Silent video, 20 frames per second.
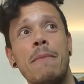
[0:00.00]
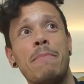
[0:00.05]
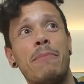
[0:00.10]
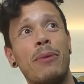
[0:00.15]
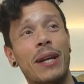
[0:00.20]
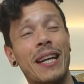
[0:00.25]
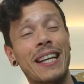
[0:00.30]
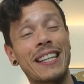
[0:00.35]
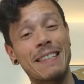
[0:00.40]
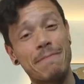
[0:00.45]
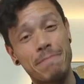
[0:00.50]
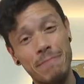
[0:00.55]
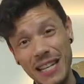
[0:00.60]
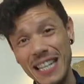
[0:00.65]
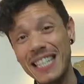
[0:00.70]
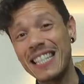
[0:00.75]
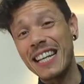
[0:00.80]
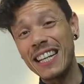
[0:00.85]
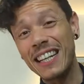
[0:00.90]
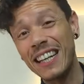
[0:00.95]
Porque
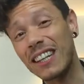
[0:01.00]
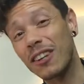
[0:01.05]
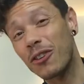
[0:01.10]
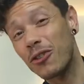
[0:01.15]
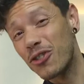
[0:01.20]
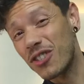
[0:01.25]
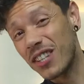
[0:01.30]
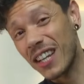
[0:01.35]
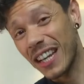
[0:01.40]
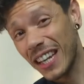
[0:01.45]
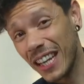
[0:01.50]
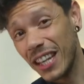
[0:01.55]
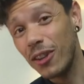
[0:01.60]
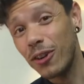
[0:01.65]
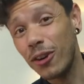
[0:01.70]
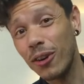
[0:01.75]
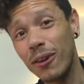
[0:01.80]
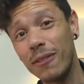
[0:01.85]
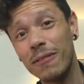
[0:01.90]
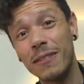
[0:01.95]
bien se ha
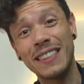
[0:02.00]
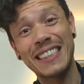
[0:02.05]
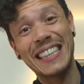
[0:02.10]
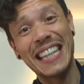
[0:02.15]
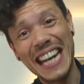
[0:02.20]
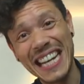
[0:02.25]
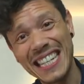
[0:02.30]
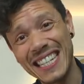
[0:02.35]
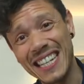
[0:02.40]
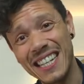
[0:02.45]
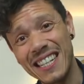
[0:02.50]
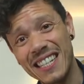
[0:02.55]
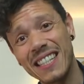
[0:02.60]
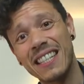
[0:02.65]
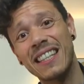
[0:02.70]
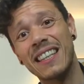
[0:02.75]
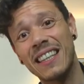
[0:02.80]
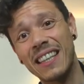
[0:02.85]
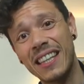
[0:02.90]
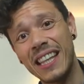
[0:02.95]
conseguido
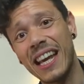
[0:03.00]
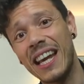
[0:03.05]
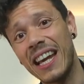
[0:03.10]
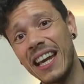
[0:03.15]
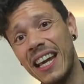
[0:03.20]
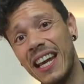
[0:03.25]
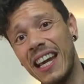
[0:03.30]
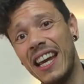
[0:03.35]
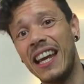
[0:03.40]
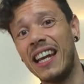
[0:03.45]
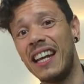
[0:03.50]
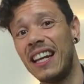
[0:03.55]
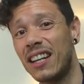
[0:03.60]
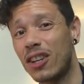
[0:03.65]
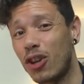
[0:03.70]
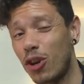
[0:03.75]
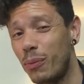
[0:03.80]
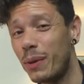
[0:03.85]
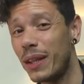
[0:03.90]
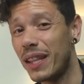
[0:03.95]
trazas de
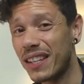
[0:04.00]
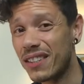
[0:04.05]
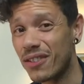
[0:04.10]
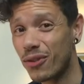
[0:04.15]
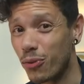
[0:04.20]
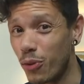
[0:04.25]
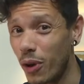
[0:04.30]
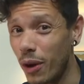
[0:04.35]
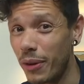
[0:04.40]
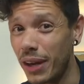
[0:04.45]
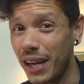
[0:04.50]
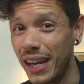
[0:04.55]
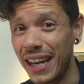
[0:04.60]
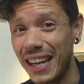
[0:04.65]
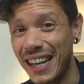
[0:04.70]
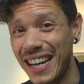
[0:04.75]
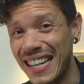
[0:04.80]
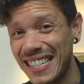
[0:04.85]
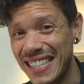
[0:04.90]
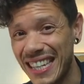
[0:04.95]
el COVID-19
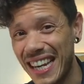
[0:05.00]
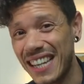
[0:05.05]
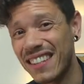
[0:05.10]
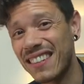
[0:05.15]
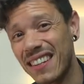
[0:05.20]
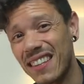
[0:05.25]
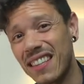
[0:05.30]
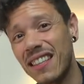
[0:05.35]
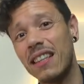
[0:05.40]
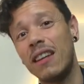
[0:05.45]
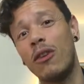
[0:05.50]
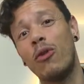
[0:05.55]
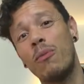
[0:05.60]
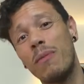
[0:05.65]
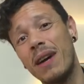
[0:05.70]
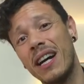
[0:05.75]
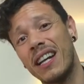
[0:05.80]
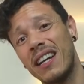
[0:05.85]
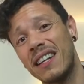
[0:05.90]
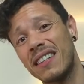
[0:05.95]
en las heces
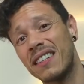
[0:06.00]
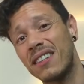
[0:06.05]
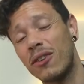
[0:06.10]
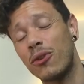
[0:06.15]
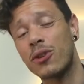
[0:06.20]
humanas.